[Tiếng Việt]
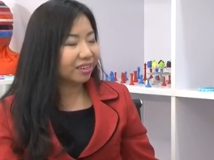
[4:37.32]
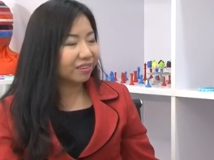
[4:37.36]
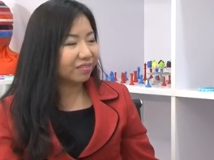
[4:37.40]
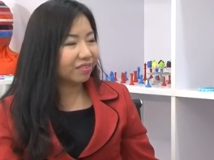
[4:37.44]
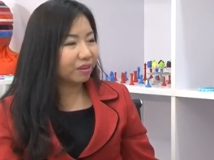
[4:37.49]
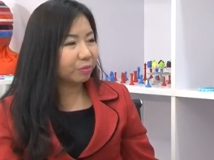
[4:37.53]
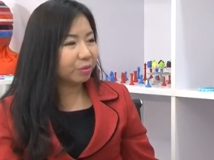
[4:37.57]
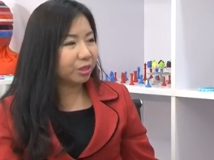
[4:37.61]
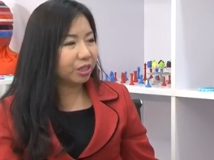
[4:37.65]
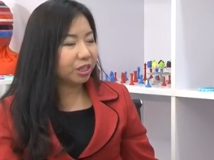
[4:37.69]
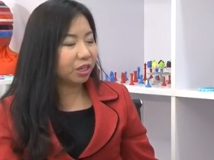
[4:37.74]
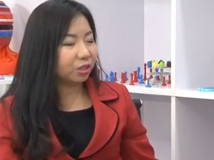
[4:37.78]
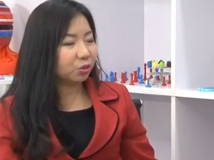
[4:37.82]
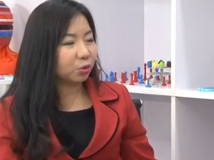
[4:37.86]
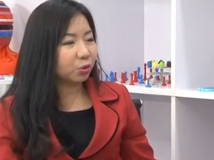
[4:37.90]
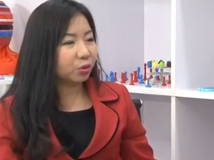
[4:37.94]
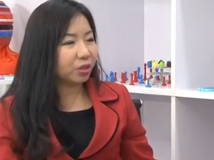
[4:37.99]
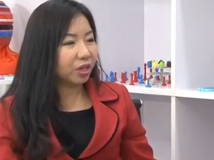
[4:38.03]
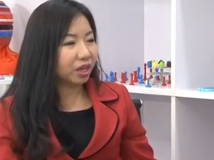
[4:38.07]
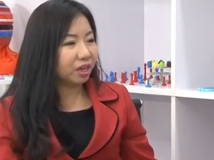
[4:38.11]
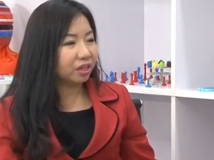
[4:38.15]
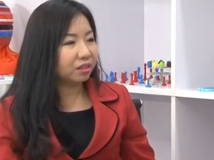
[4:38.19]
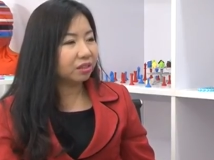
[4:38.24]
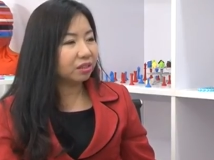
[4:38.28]
và bây giờ tôi
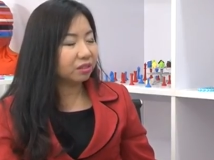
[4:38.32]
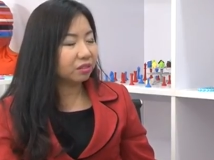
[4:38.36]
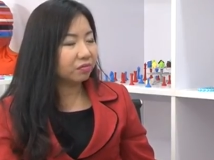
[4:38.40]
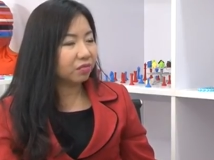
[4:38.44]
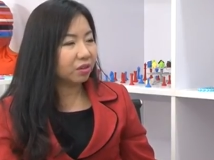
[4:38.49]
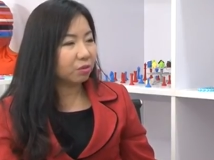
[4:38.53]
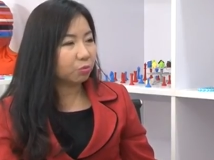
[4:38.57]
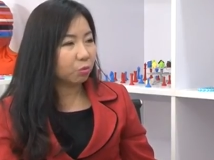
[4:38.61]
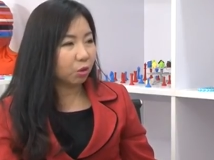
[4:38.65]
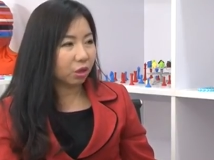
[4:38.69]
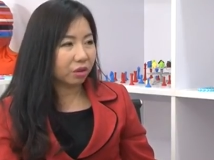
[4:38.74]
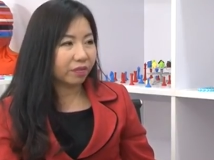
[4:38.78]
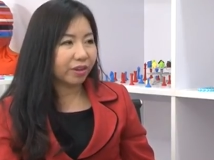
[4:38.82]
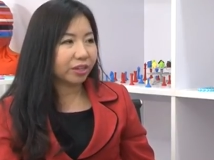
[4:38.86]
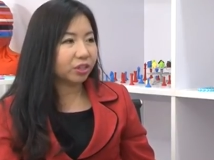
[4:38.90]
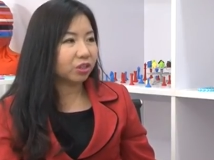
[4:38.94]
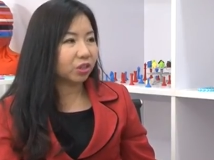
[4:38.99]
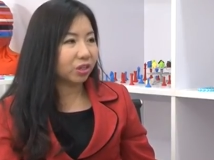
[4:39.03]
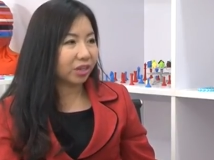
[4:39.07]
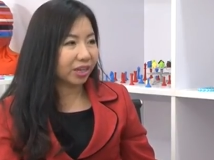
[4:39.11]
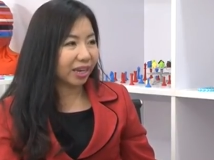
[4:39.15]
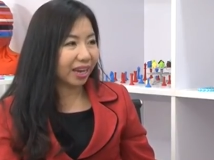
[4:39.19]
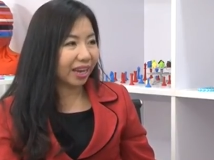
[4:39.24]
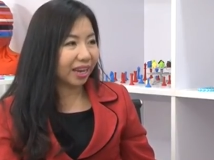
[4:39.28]
đến với một cái vai
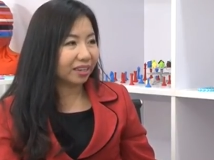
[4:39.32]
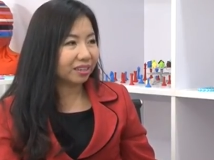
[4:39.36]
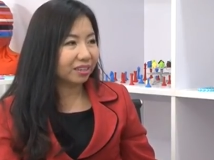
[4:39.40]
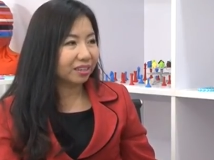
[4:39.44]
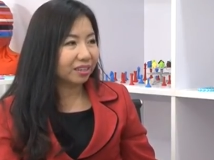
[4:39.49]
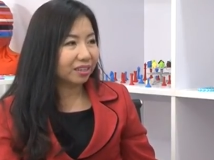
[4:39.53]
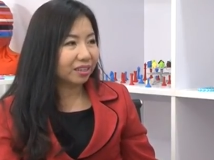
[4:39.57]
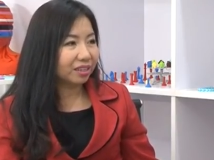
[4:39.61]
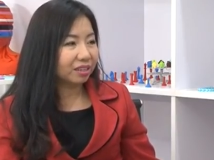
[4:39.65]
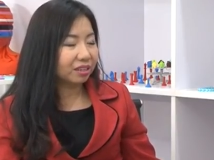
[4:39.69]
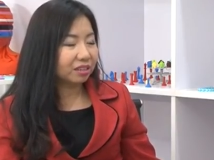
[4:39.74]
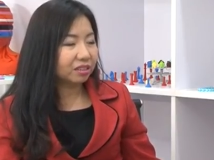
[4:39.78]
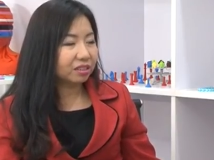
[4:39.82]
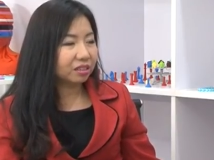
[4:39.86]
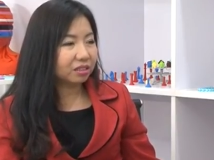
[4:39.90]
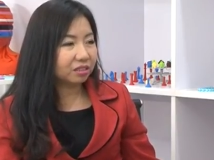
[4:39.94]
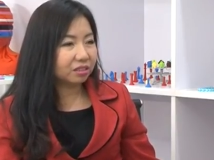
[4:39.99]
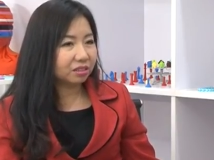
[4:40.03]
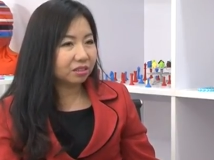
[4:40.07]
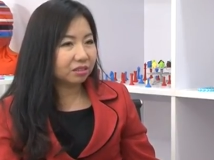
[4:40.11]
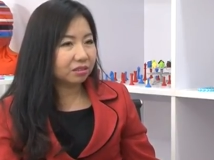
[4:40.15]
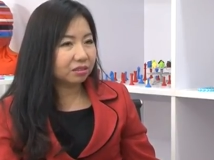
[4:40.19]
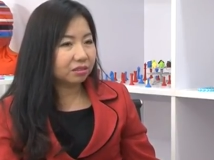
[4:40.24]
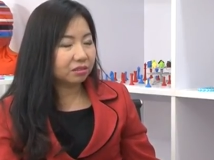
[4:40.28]
trò khác
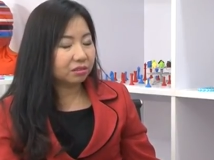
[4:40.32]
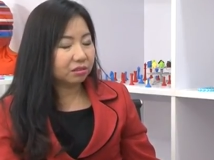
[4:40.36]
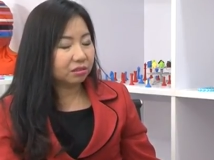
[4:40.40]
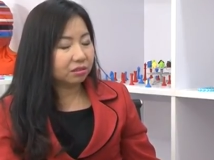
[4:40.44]
nhưng